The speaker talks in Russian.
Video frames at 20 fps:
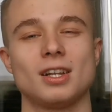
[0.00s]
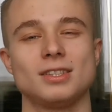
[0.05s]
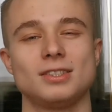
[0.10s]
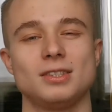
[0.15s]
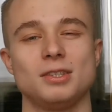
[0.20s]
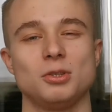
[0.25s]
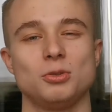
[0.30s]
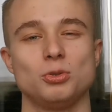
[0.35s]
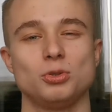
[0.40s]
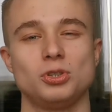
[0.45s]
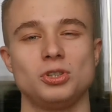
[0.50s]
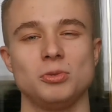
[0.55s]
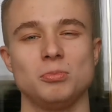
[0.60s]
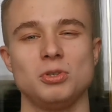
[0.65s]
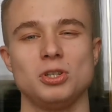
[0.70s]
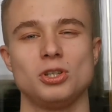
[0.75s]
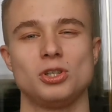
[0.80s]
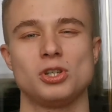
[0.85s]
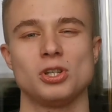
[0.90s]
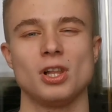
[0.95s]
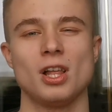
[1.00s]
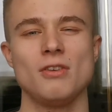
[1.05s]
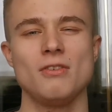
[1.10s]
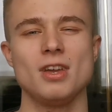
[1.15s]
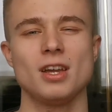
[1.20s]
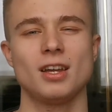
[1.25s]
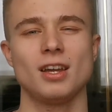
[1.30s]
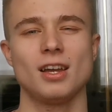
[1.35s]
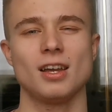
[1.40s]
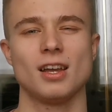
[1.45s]
к разделу земли
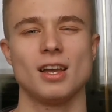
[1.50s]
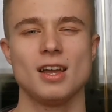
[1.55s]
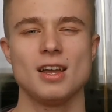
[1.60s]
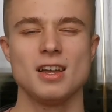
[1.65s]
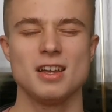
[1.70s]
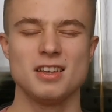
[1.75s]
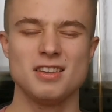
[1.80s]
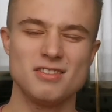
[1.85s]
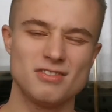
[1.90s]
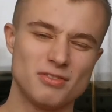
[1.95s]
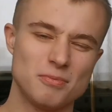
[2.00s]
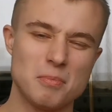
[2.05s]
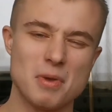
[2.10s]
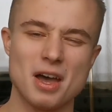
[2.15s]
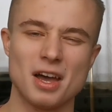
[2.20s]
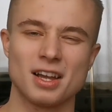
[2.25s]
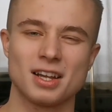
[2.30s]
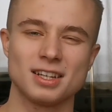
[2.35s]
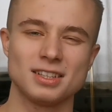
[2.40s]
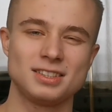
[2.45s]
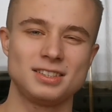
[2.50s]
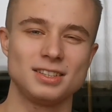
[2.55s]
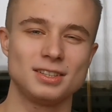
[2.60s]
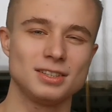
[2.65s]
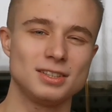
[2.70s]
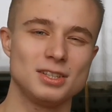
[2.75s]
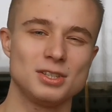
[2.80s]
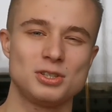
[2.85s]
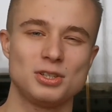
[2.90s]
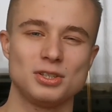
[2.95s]
человека и в мягко
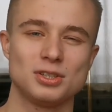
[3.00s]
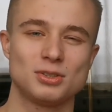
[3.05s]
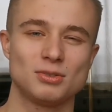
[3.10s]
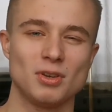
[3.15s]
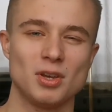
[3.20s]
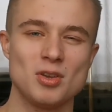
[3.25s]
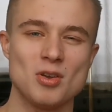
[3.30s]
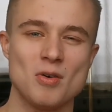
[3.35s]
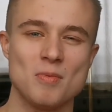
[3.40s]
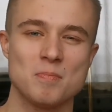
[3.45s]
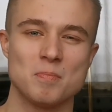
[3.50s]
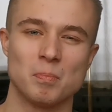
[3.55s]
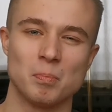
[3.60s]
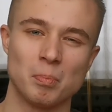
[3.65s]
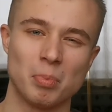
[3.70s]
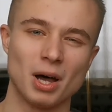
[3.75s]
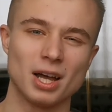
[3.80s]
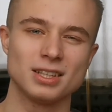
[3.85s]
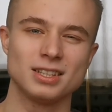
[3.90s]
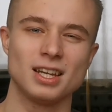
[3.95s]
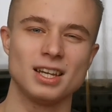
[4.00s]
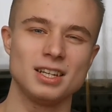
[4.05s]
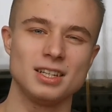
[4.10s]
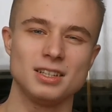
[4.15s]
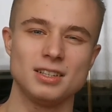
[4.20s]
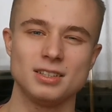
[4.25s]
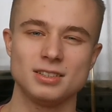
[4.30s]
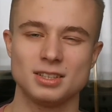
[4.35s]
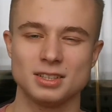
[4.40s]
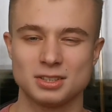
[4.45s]
мягкосердечии своем
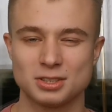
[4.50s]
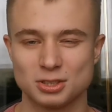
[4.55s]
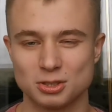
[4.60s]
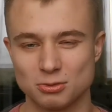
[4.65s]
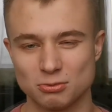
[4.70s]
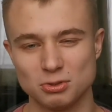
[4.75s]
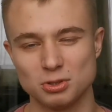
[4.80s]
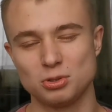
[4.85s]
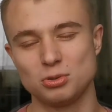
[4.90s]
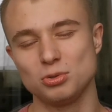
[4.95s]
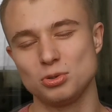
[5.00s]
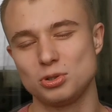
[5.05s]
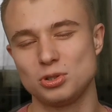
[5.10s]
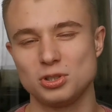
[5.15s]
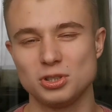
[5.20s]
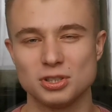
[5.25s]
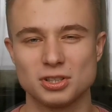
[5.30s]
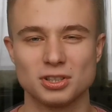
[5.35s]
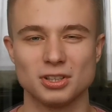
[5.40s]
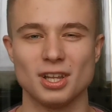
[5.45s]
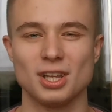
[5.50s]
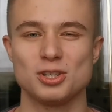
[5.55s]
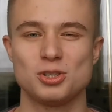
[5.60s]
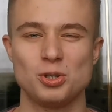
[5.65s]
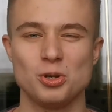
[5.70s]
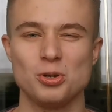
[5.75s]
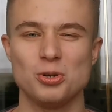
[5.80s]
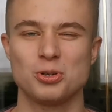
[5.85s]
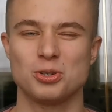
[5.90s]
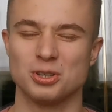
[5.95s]
подарил этот цветущий
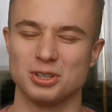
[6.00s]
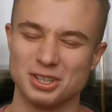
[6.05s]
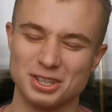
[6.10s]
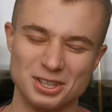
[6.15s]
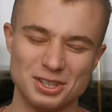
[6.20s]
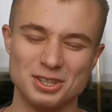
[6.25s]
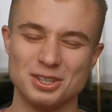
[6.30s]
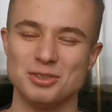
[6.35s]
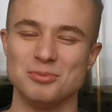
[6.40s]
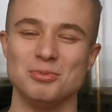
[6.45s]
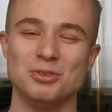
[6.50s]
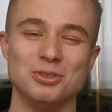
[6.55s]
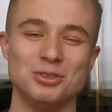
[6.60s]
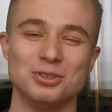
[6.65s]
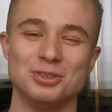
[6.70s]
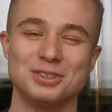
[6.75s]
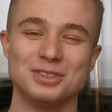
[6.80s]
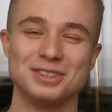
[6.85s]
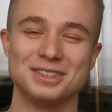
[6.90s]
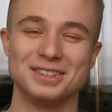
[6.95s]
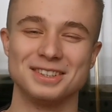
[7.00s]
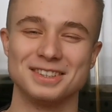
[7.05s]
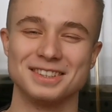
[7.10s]
клочок ему.